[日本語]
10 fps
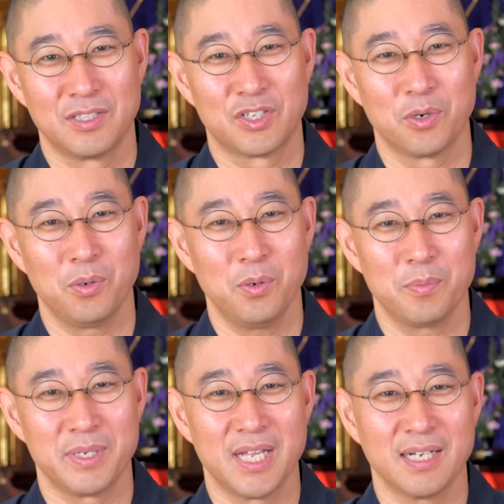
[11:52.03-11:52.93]
超
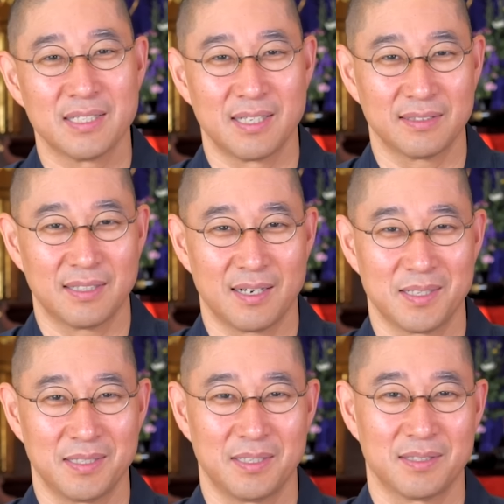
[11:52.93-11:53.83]
美男子だったら
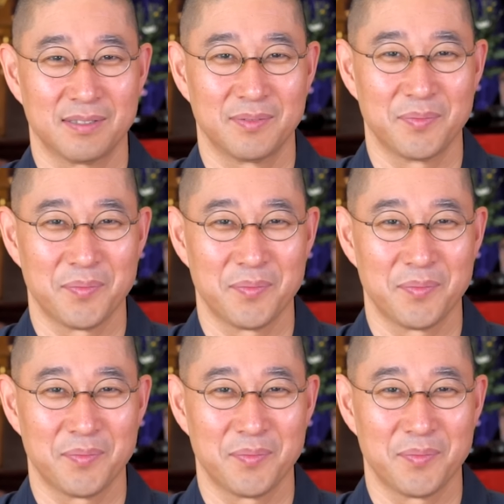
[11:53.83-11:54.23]
しいです